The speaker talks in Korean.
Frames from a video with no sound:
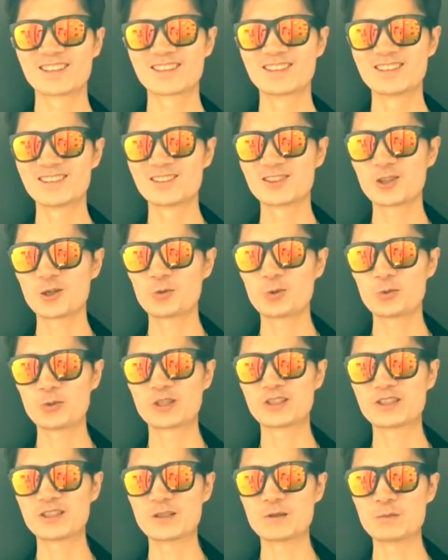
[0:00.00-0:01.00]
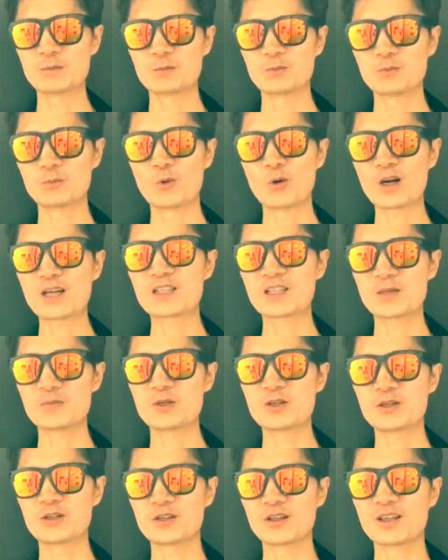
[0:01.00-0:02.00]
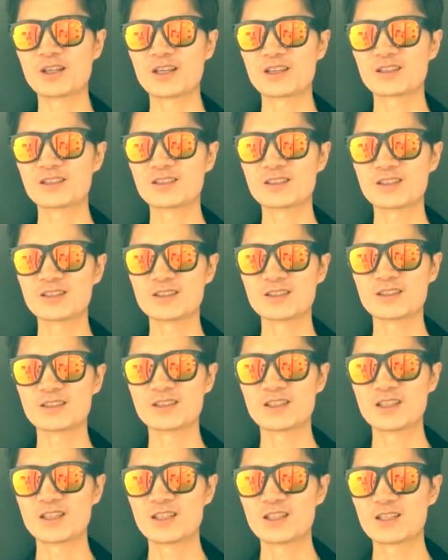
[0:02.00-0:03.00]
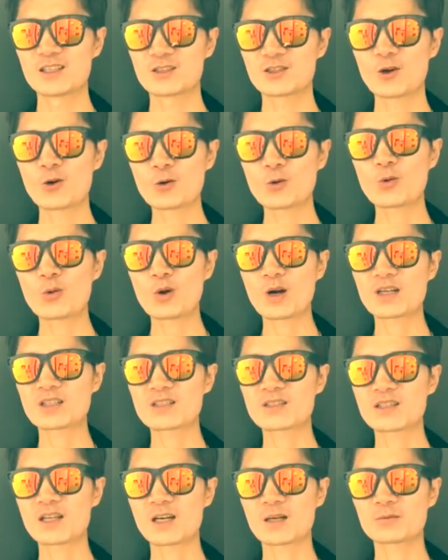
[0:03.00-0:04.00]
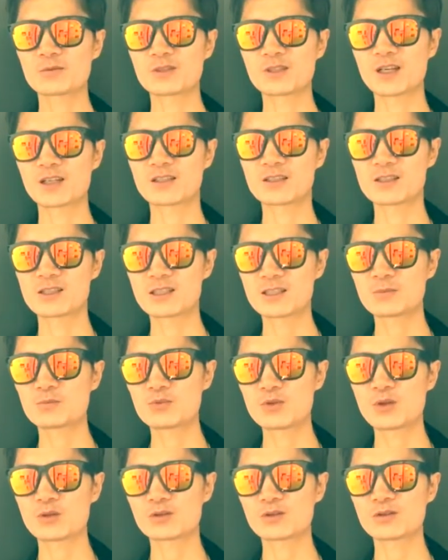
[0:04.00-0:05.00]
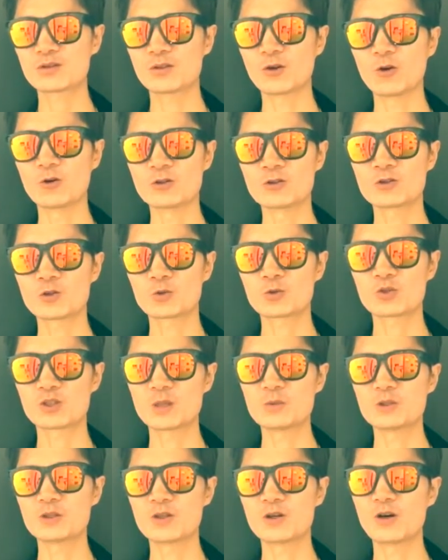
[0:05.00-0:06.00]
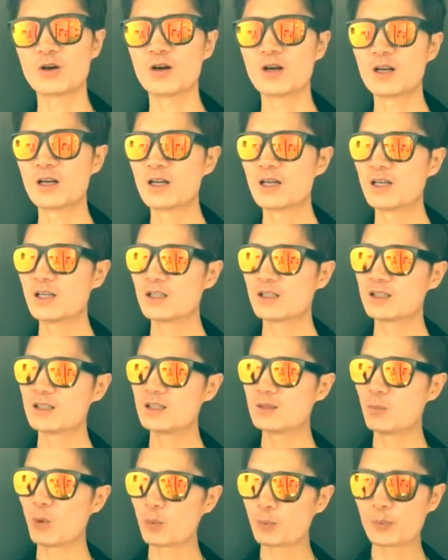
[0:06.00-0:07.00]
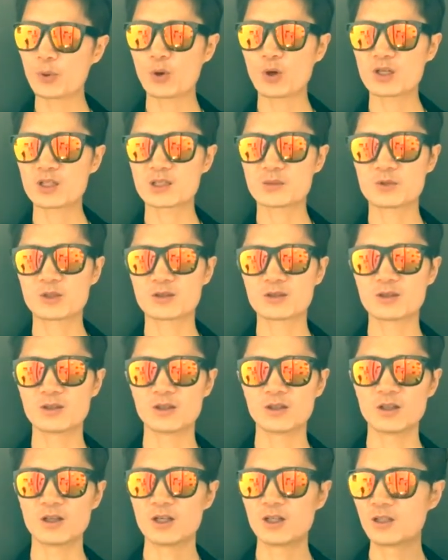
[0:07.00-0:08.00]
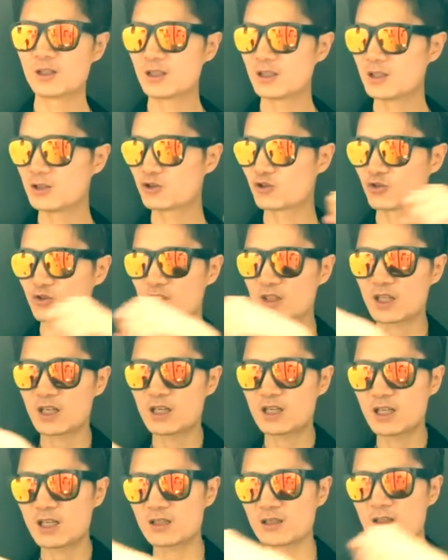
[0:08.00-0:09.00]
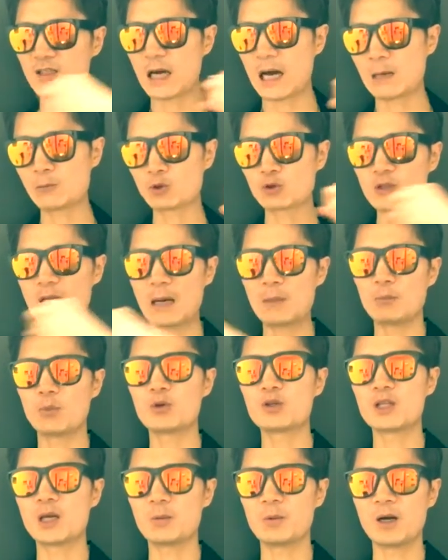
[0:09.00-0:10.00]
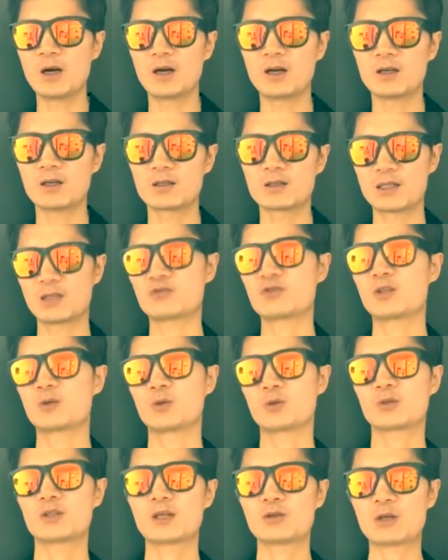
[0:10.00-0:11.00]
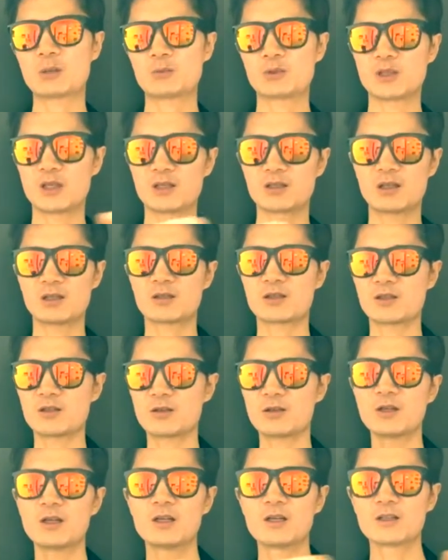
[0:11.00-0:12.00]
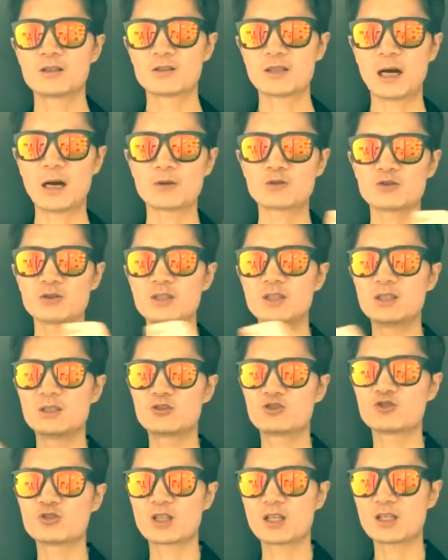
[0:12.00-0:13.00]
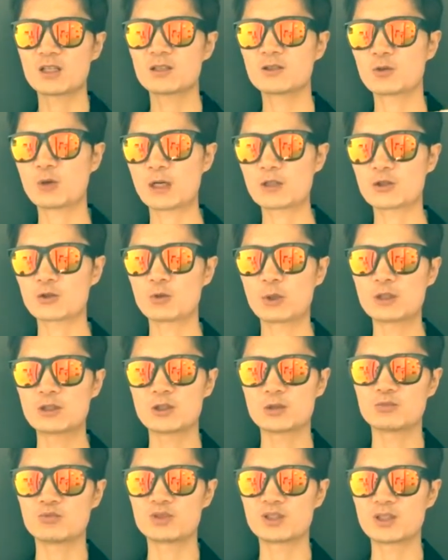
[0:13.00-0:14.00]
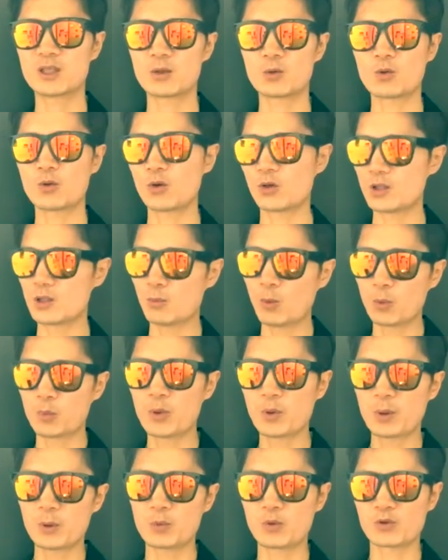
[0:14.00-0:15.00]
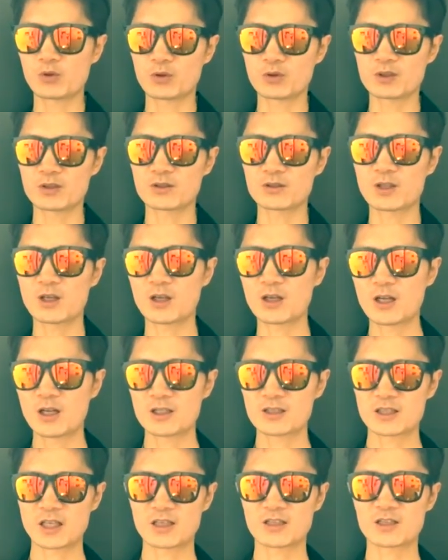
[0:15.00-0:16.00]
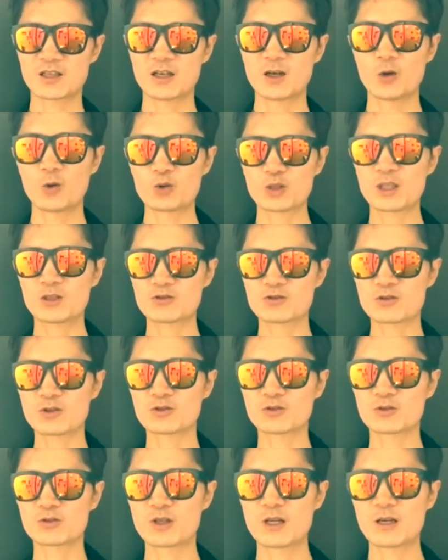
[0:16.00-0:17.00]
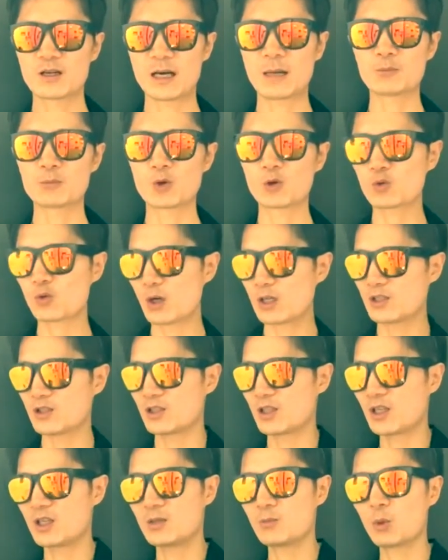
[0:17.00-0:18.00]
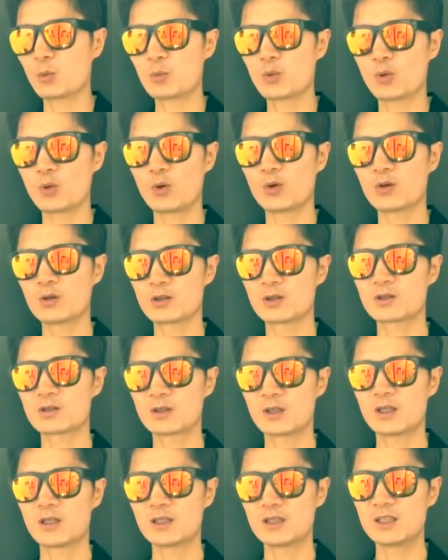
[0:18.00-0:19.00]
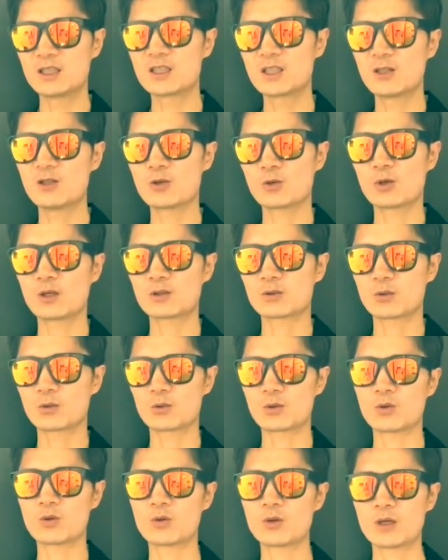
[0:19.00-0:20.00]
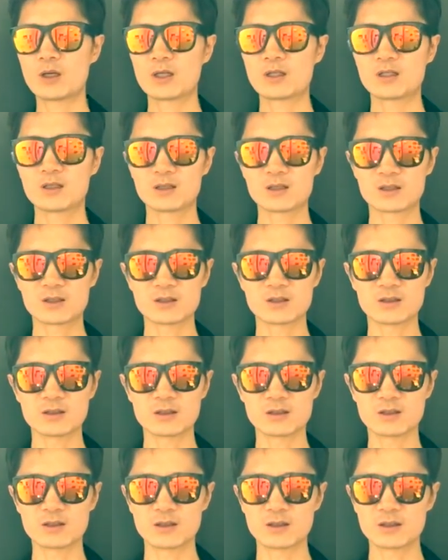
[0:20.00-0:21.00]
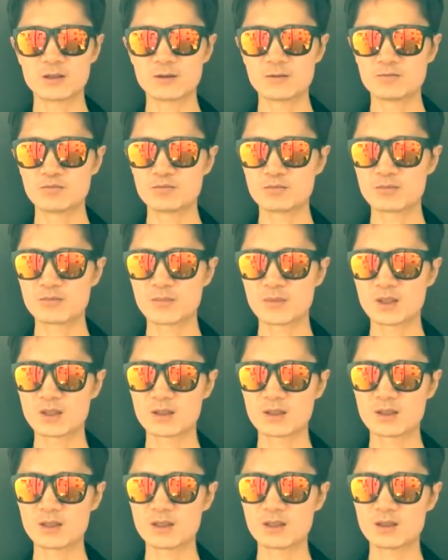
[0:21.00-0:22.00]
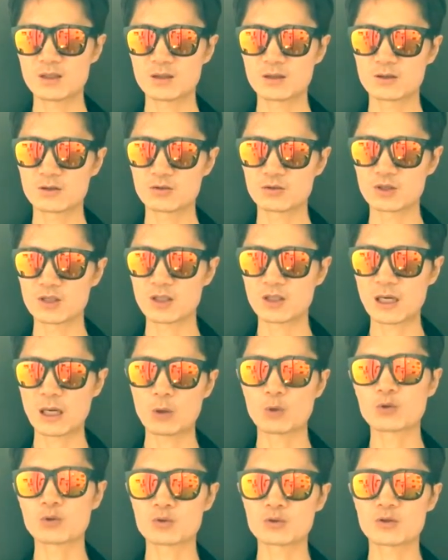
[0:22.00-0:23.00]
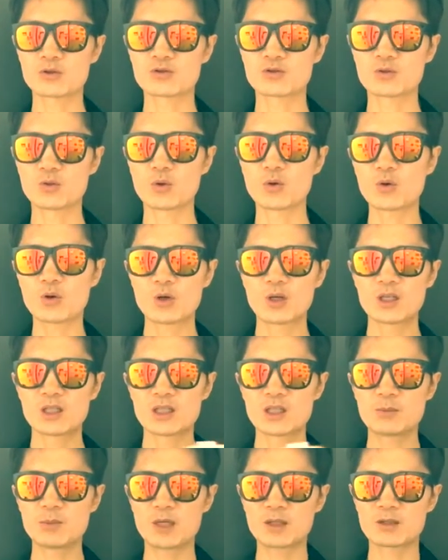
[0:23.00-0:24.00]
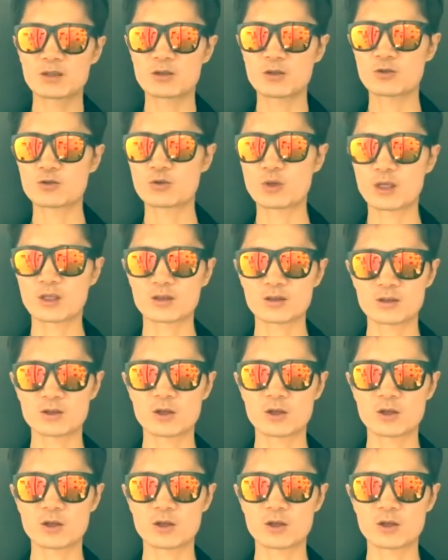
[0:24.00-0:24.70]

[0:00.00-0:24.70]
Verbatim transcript: 그거 보면은 뭐가 있냐면 그 성공하는 사람들의 그 승부욕은 어느 정도냐면요. 이 목표가 있으면은 이 중간에 있는 아무것도 안 보이나 봐. 나중에 이건 따로 한번 얘기를 할게요. 나, 이 중간에 있는 과정은 완전히 무시되고 이 목표만 보는 거죠. 그러니까 자기가 호날두 선수는 감독도 아닌데 이 목표 이기려고 하는 거고 그 누구지? 강호동 선수도 이만기 선수와의 그